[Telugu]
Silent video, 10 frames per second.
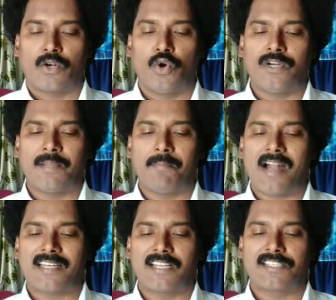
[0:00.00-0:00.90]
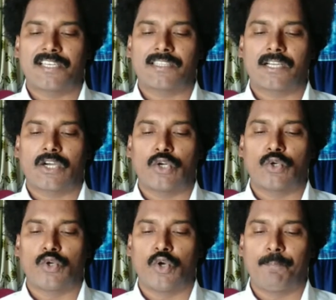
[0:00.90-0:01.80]
నోటి మాటల చేత
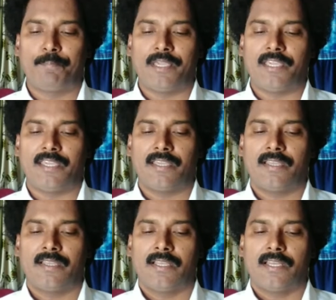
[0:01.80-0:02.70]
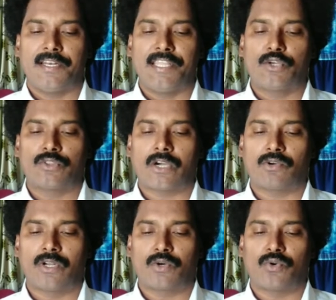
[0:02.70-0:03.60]
కలుగు నొప్పి నీకు
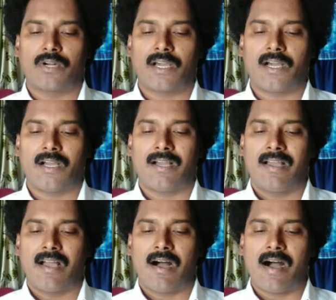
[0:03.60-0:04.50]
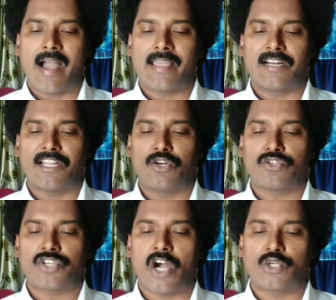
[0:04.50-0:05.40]
తగులకుండా ఆయన
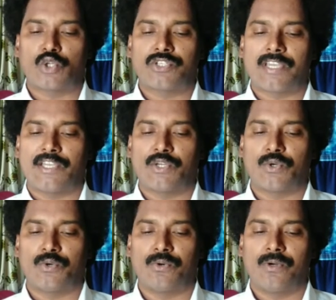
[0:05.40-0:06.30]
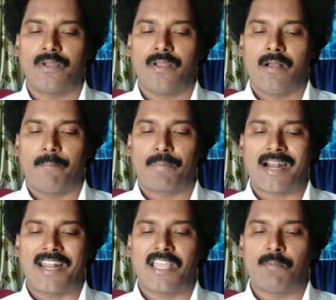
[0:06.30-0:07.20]
నిన్ను చాటు చేయును
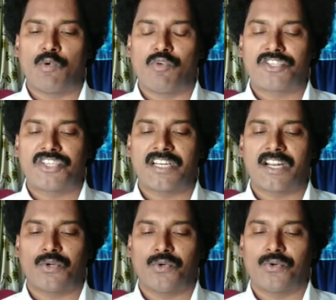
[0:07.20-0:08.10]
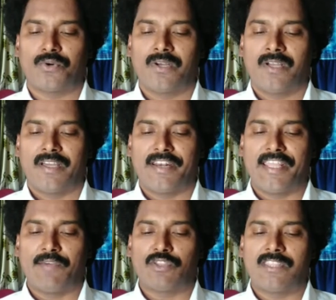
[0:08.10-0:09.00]
ప్రళయము వచ్చినను
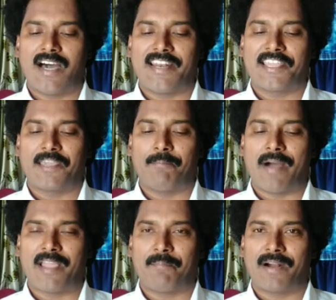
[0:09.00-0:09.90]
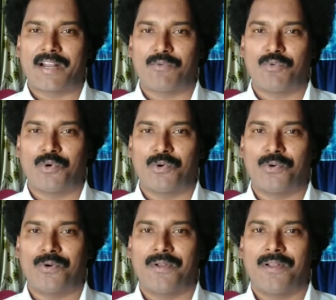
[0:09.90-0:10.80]
నీవు దానికి భయపడవు
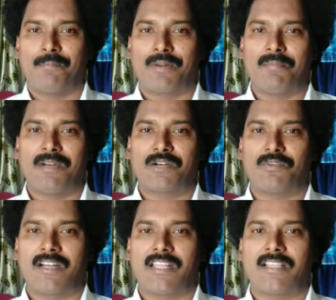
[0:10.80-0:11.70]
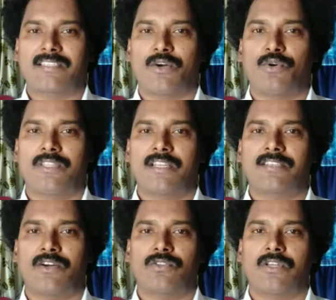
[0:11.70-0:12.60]
ప్రేమినటువంటి సహోదరి
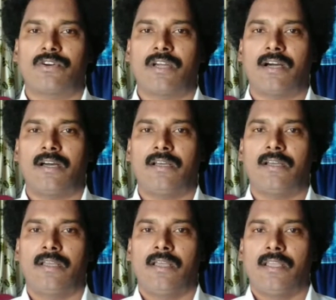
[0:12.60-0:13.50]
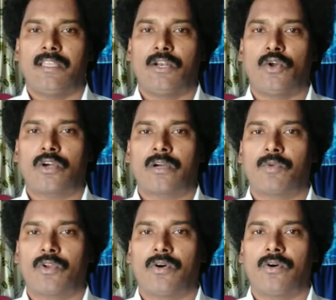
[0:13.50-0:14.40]
సహోదరుడా ఈ
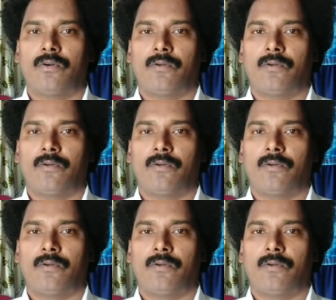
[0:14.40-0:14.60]
లోకంలో